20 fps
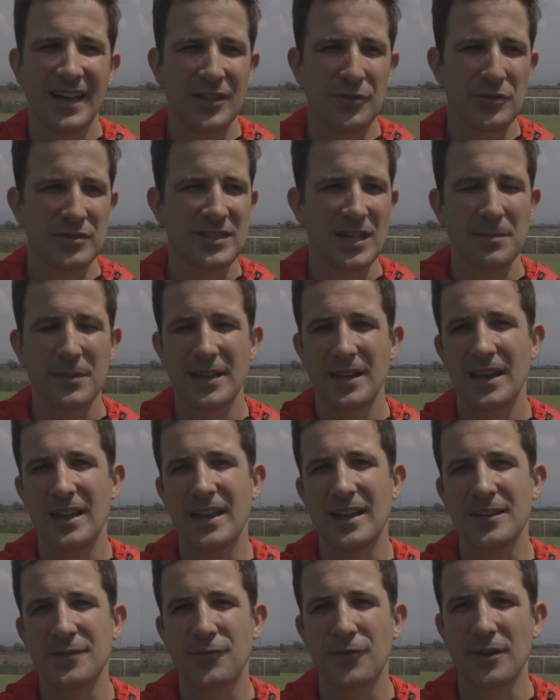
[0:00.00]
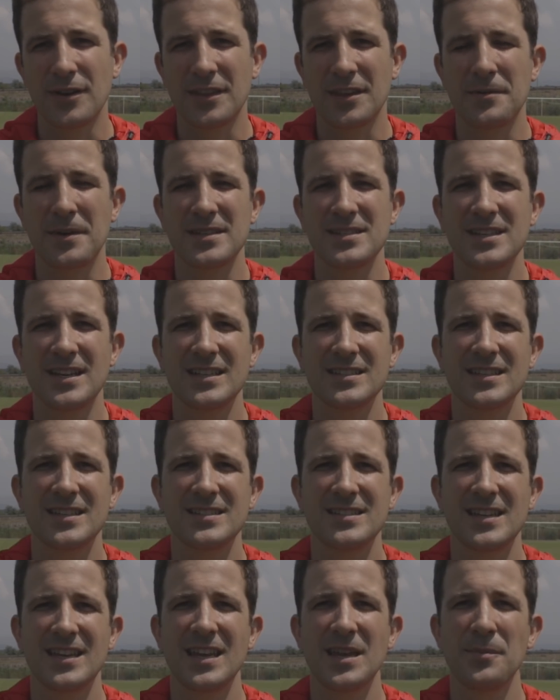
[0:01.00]
Entonces también las fuerzas básicas
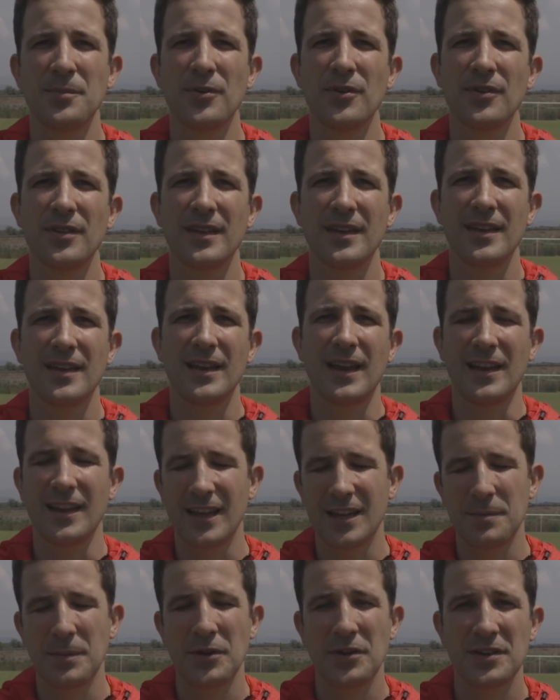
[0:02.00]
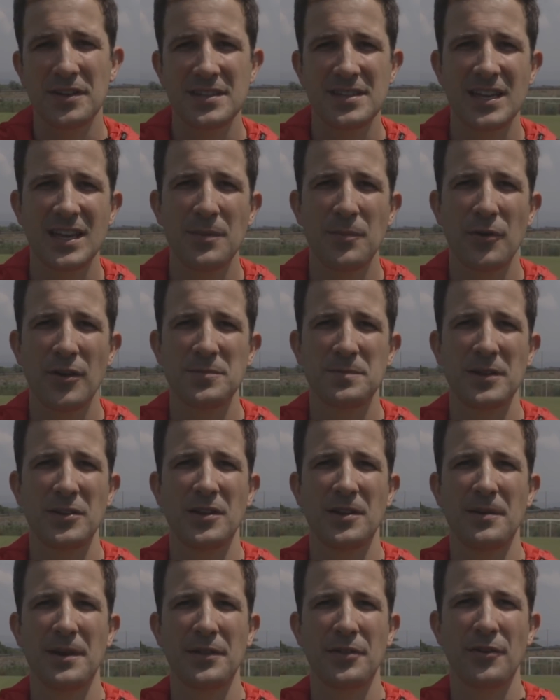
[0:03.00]
de ese equipo, de las ligas menores de ese equipo de
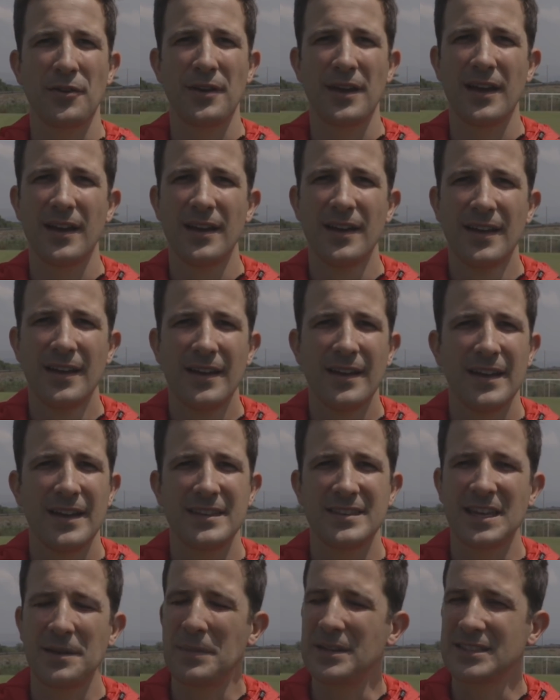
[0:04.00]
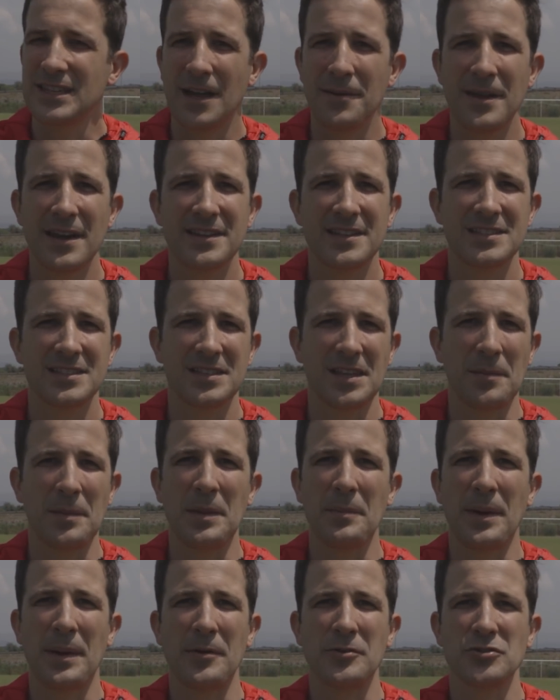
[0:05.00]
Español de Barcelona, están más que abiertas
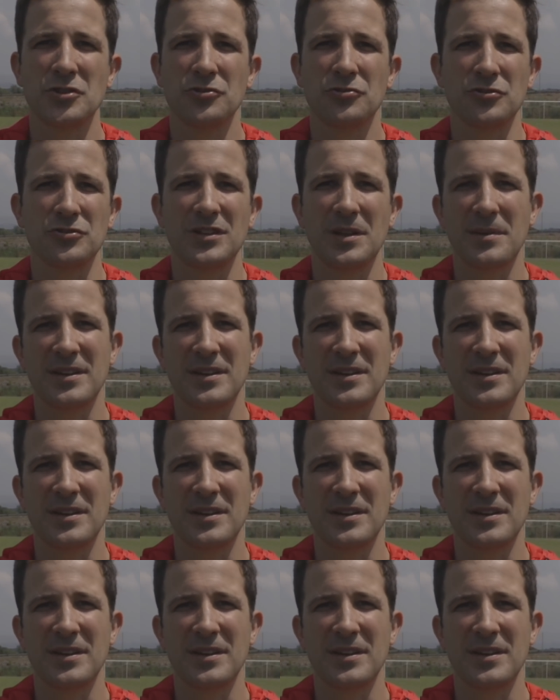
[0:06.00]
también para nosotros.